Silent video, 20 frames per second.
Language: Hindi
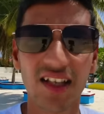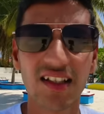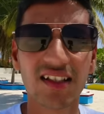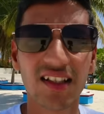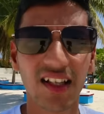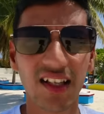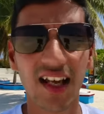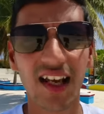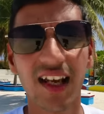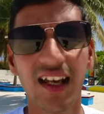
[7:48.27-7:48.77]

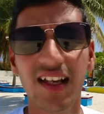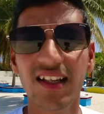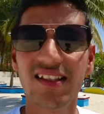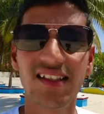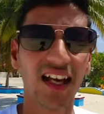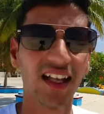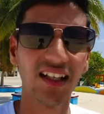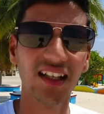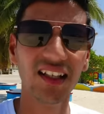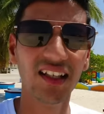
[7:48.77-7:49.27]
चेंज कराए
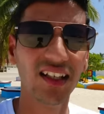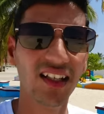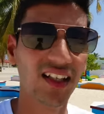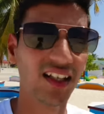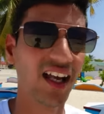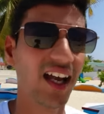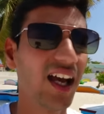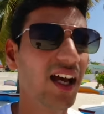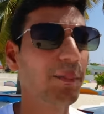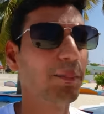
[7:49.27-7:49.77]
हैं ज़्यादा नहीं
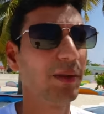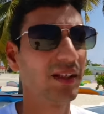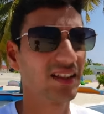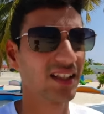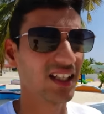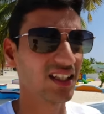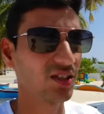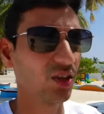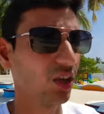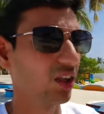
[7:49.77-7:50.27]
कराया
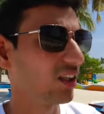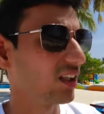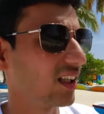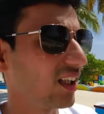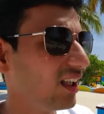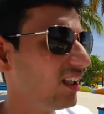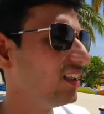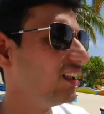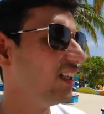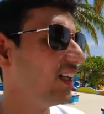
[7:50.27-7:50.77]
पचास
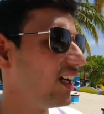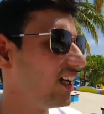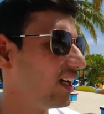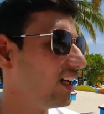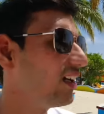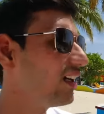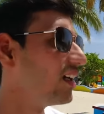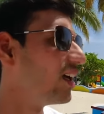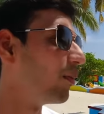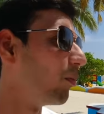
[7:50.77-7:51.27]
डॉलर के
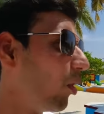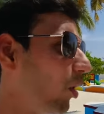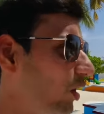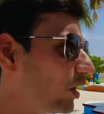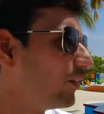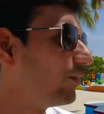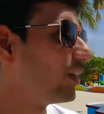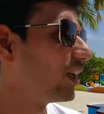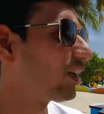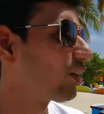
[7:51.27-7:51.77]
लिए
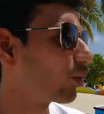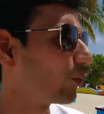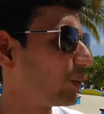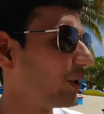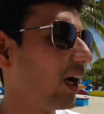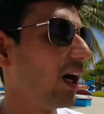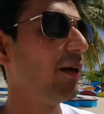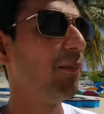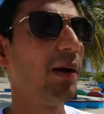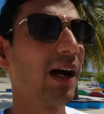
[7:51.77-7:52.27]
है
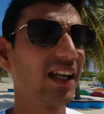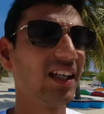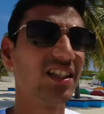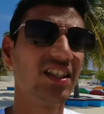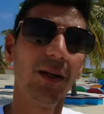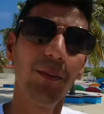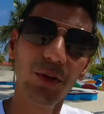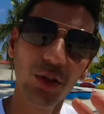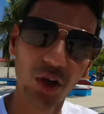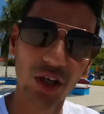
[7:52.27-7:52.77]
रुपया
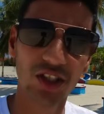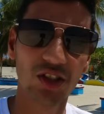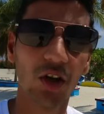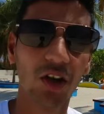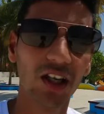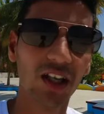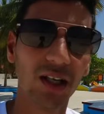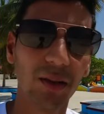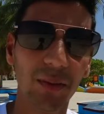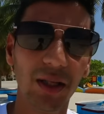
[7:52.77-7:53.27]
बाकी सब यू
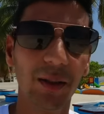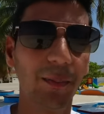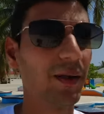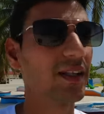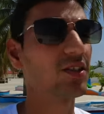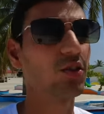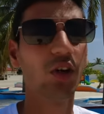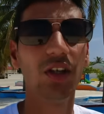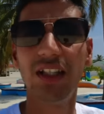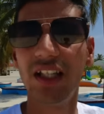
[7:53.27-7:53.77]
डॉलर है मेरे
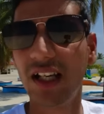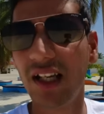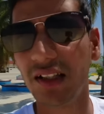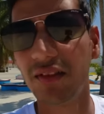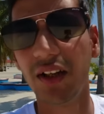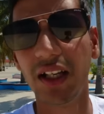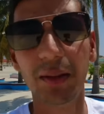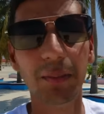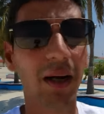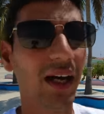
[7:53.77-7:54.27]
पास कोई
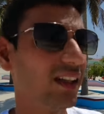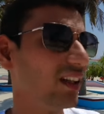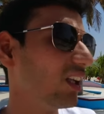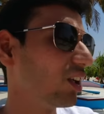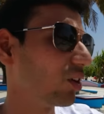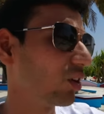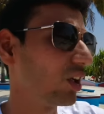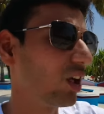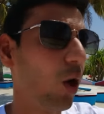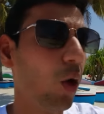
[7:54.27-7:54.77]
दिक्कत वाली
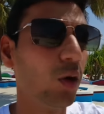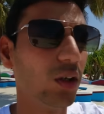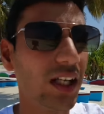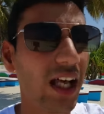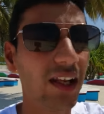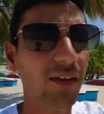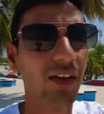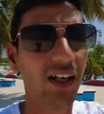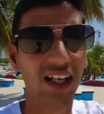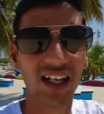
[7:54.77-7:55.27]
बात नहीं क्योंकि
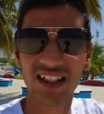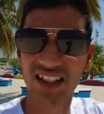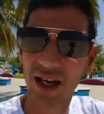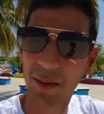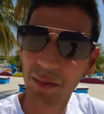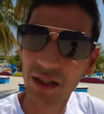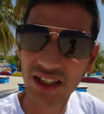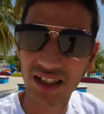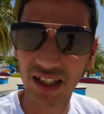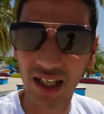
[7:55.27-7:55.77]
होटल वगैरह
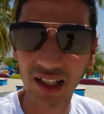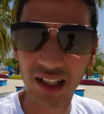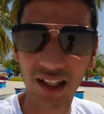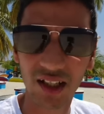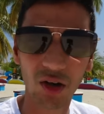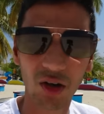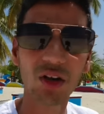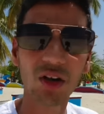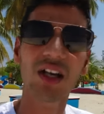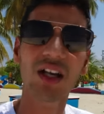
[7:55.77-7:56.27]
जहाँ मैं स्टे
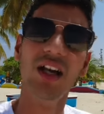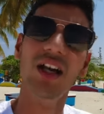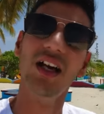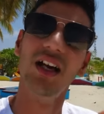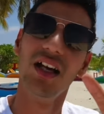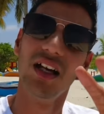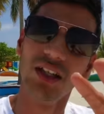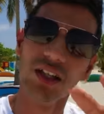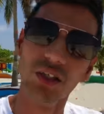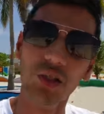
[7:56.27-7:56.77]
ले रहा हूँ
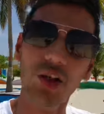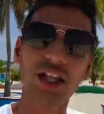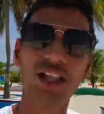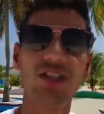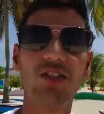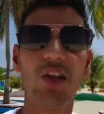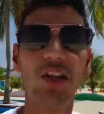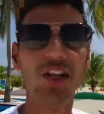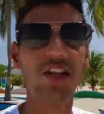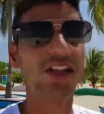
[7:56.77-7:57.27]
यू
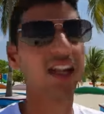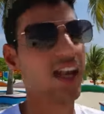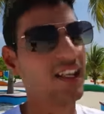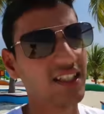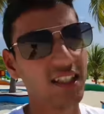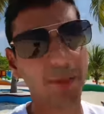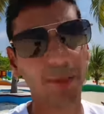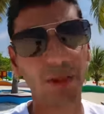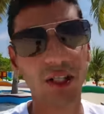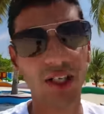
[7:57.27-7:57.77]
डॉलर
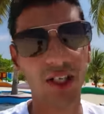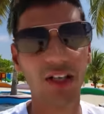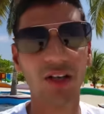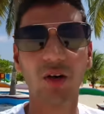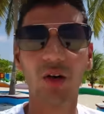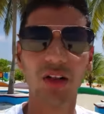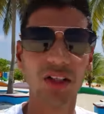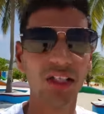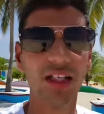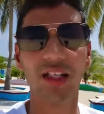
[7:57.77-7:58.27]
एक्सेप्टेड
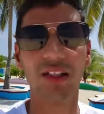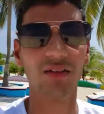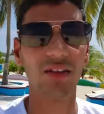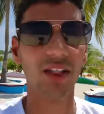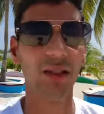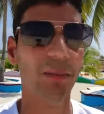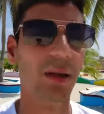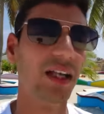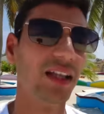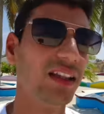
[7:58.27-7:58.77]
है कोई दिक्कत
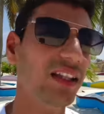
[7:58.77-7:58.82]
वाली